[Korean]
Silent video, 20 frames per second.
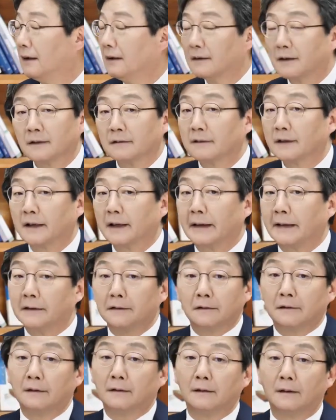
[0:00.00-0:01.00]
그런데
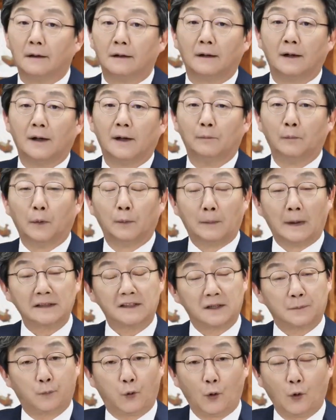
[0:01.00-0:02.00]
이거를 뭐
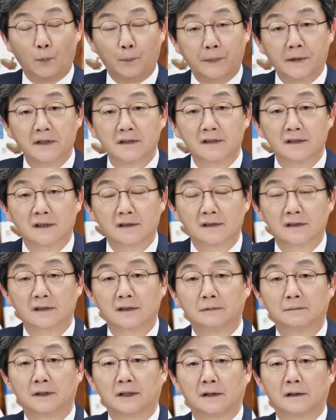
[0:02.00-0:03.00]
마치 보편적
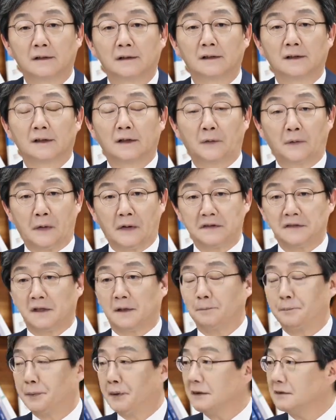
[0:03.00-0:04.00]
직업이라 이러니까 굉장히